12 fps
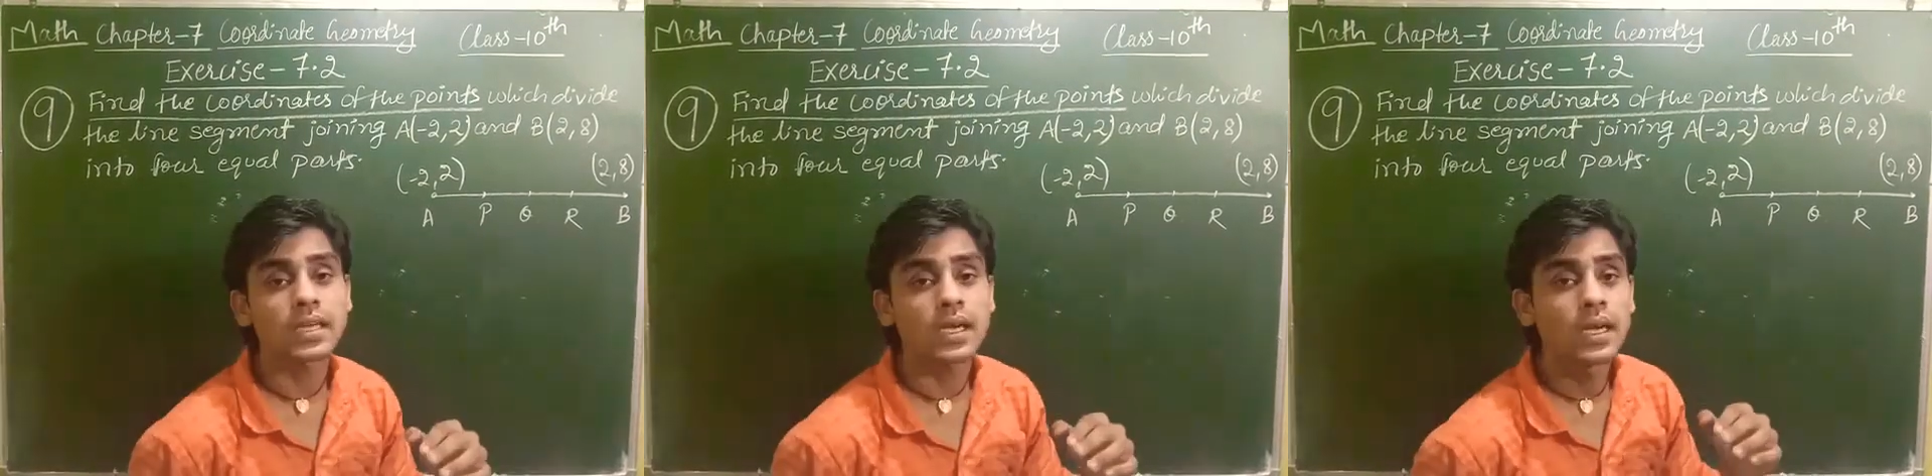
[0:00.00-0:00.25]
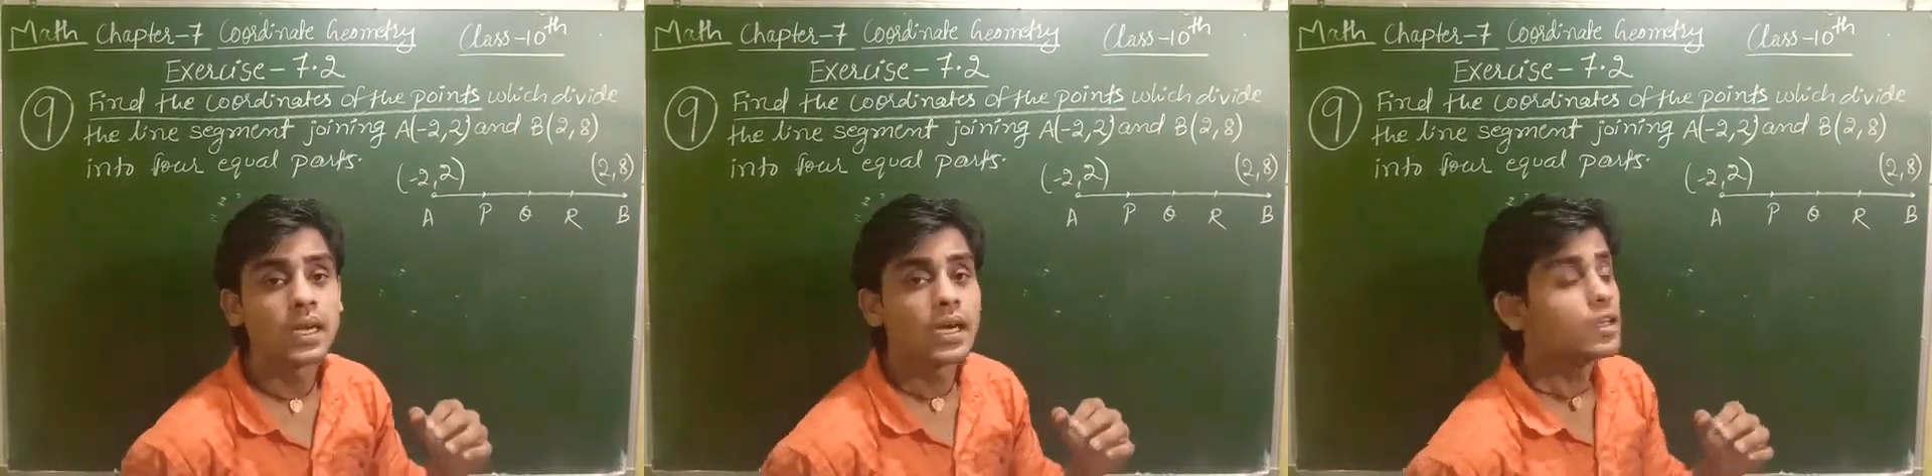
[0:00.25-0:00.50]
थे
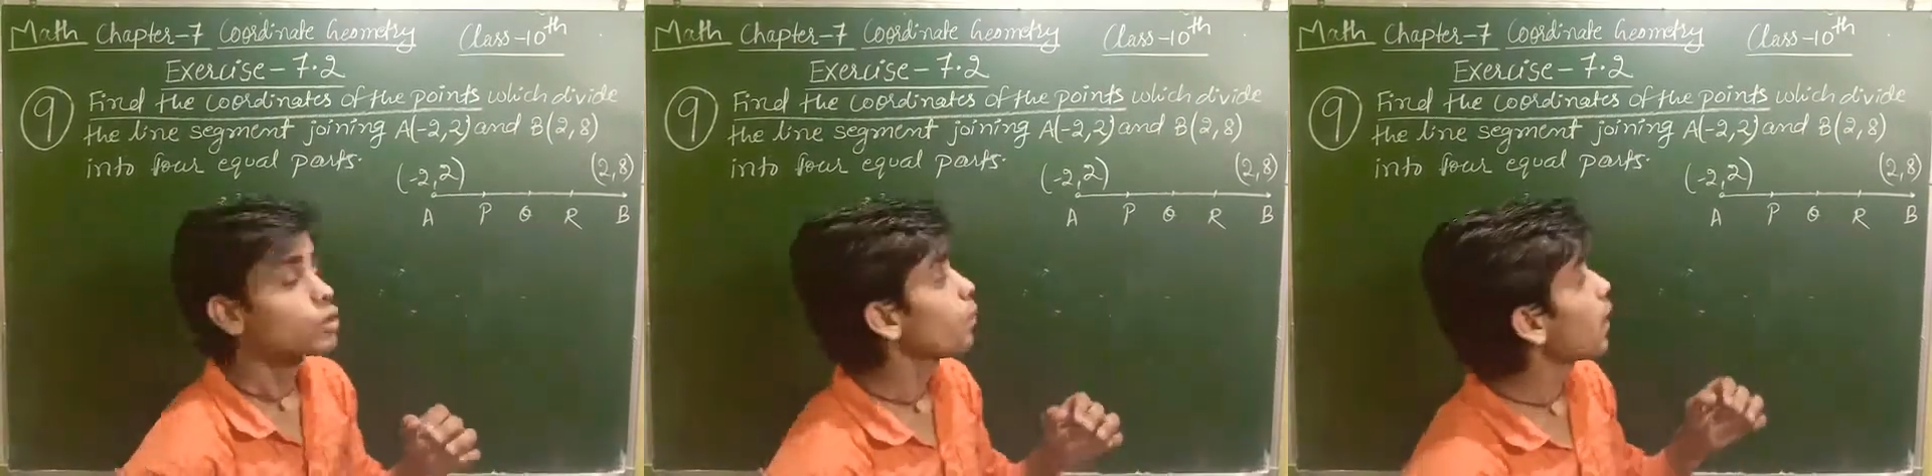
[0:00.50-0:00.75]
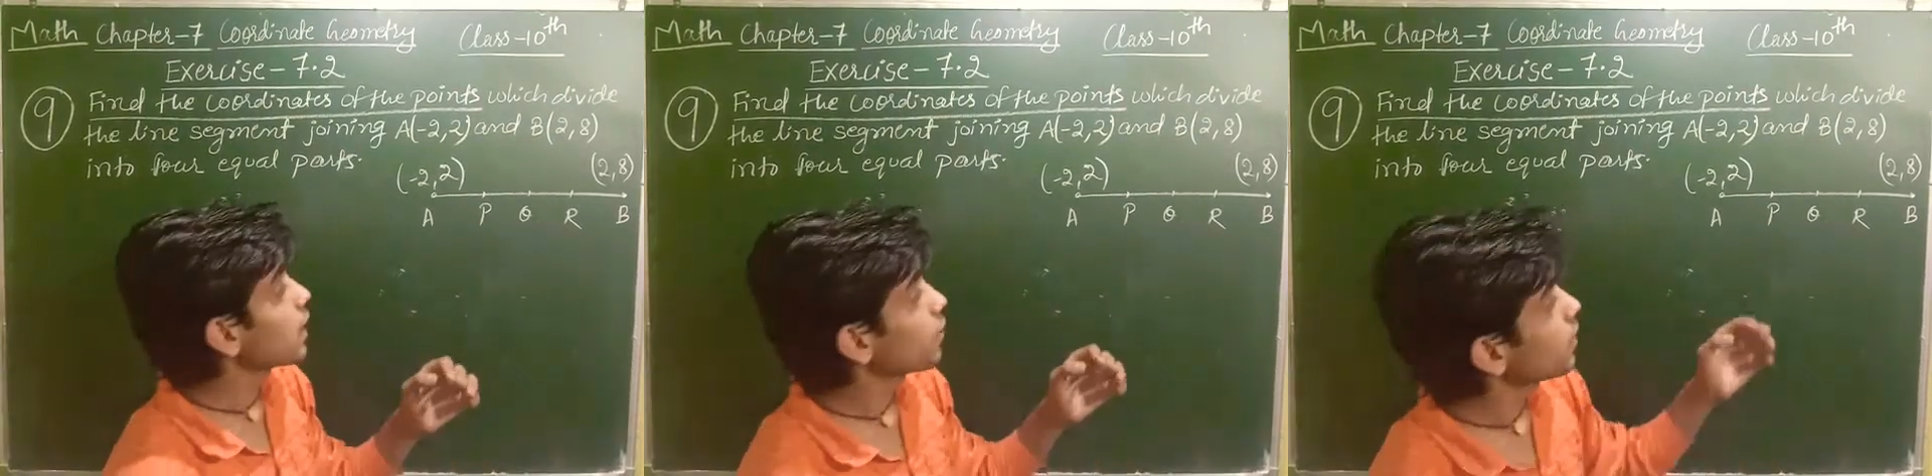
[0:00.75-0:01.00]
तो
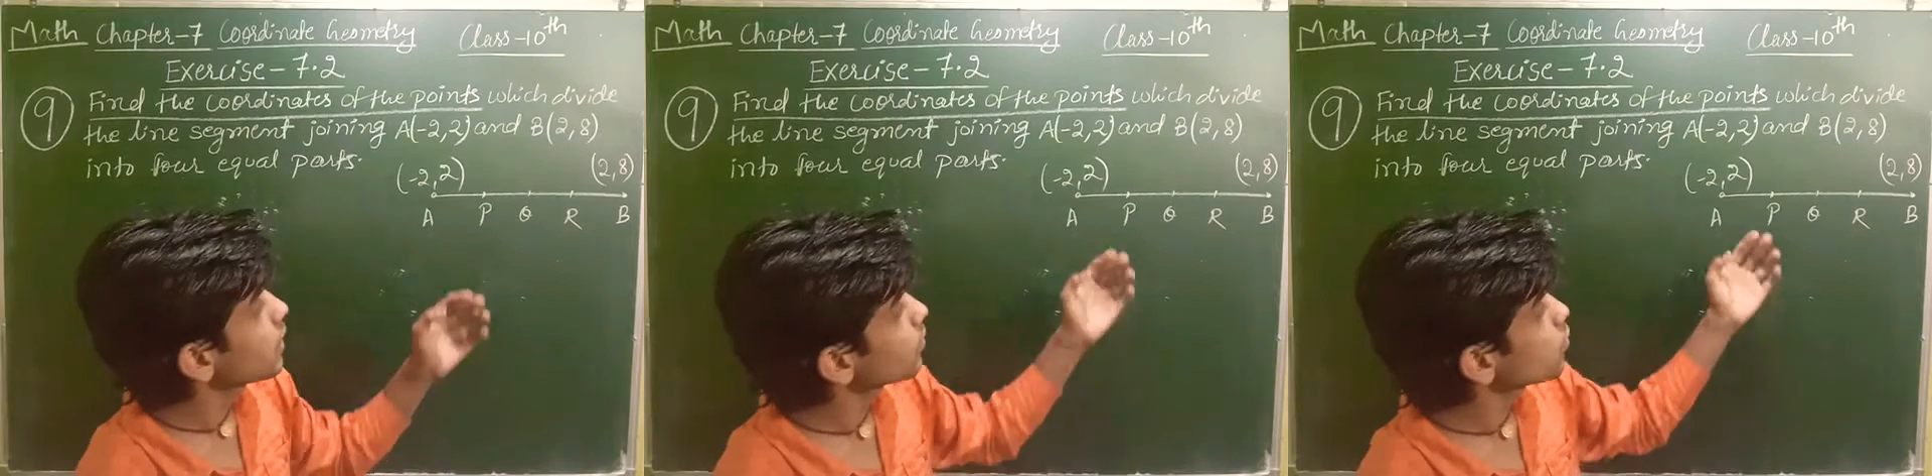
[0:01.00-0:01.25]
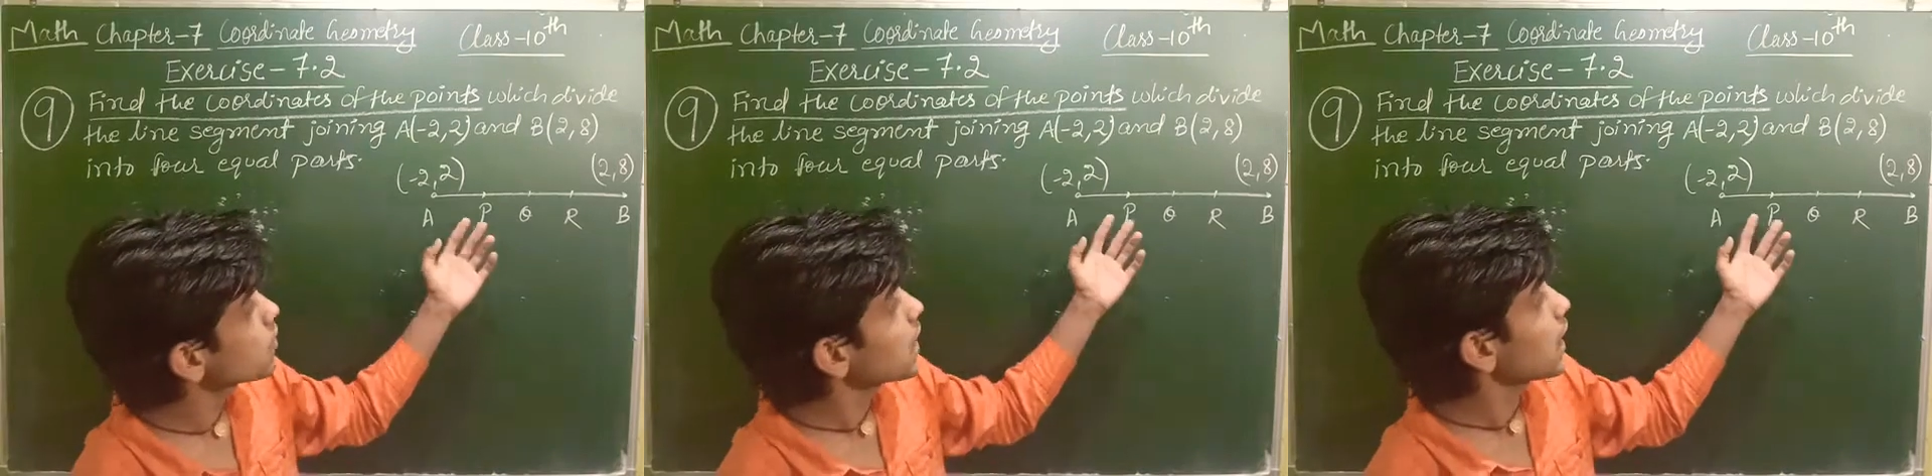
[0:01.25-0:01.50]
बारी बारी
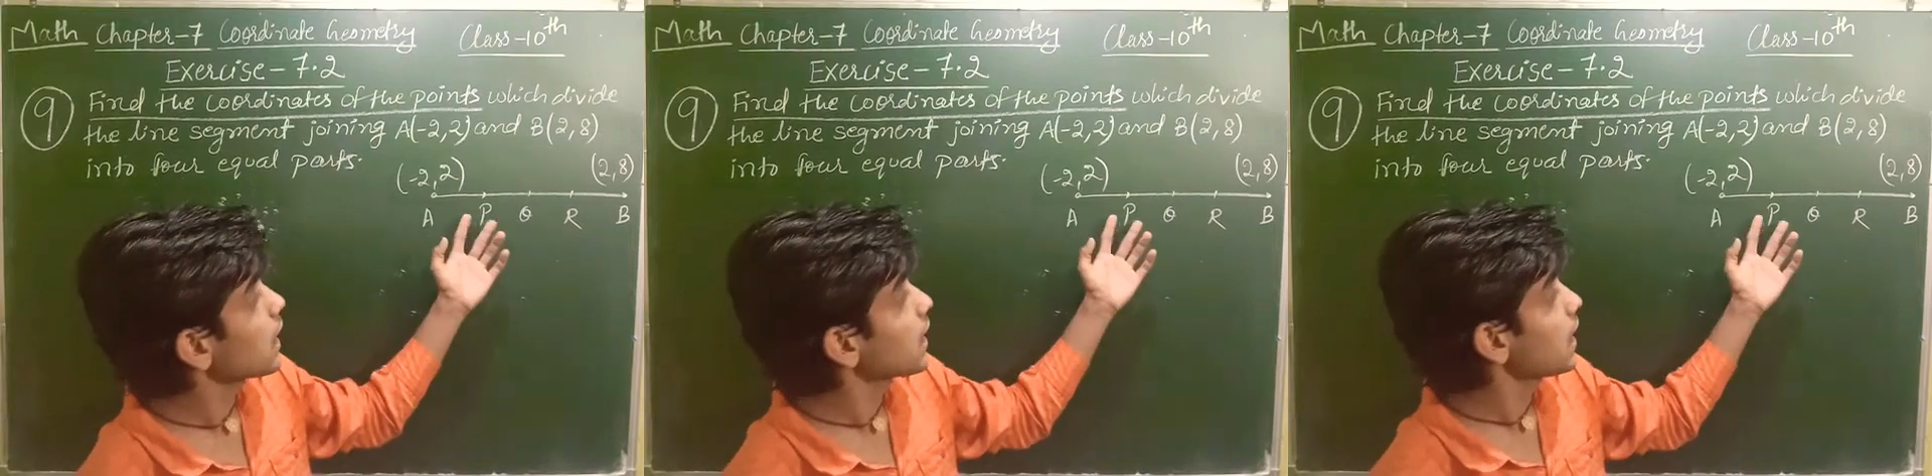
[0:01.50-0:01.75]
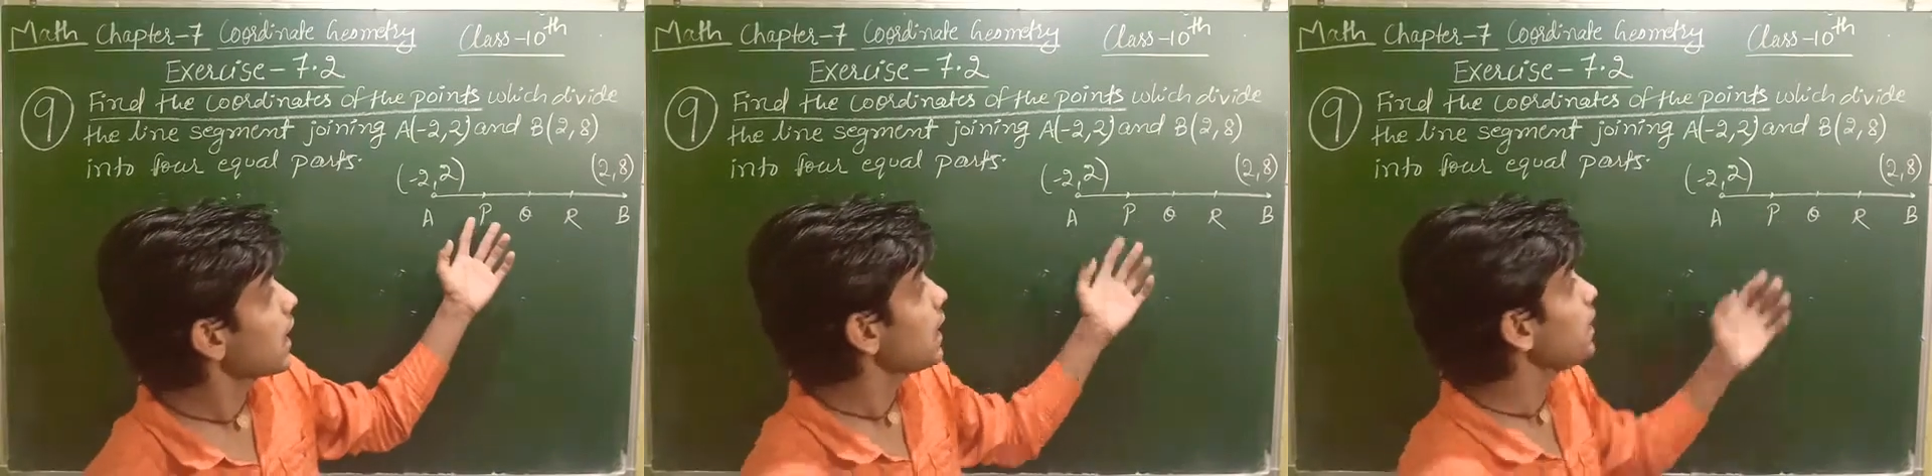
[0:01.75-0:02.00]
हमको क्या करना
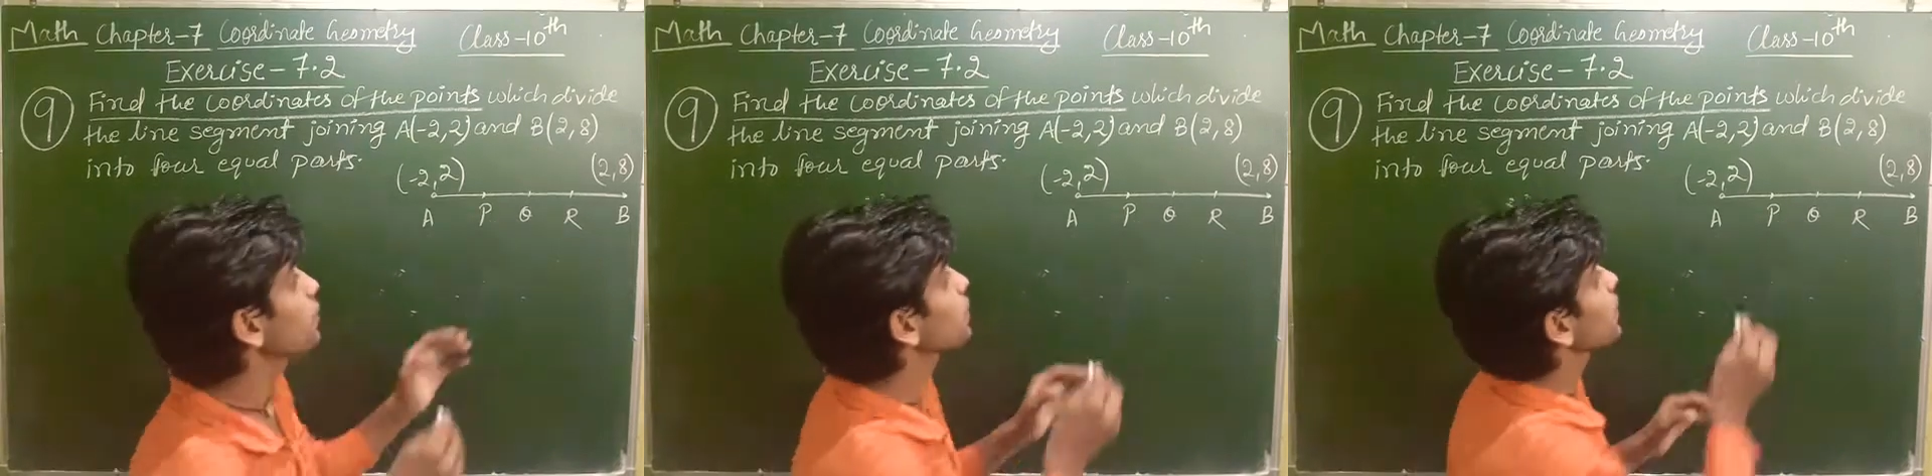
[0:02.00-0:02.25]
है